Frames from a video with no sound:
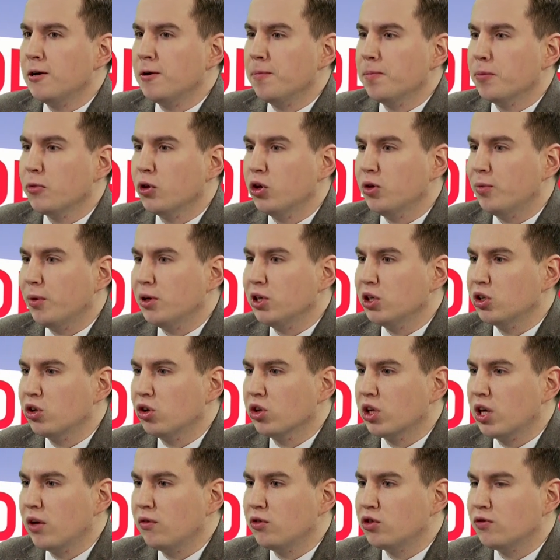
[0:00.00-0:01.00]
No i pani
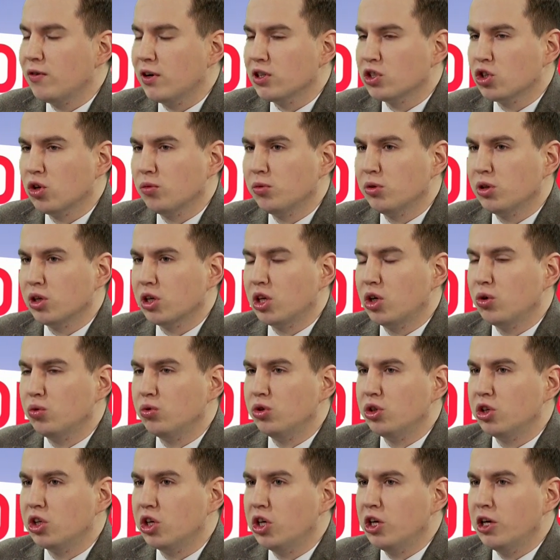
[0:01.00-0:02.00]
Gronkiewicz-Walc robi takie
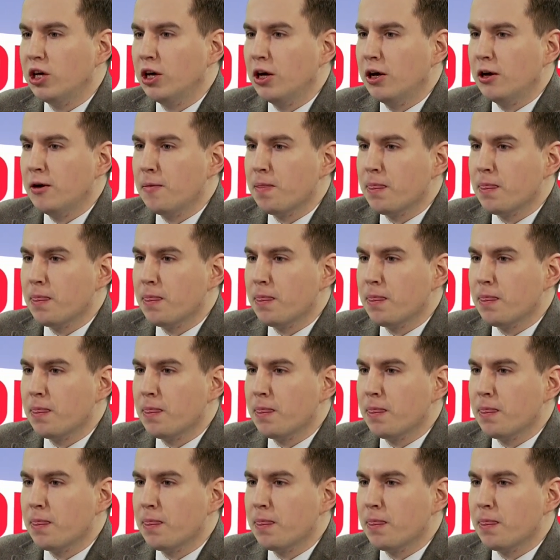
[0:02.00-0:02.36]
uniki.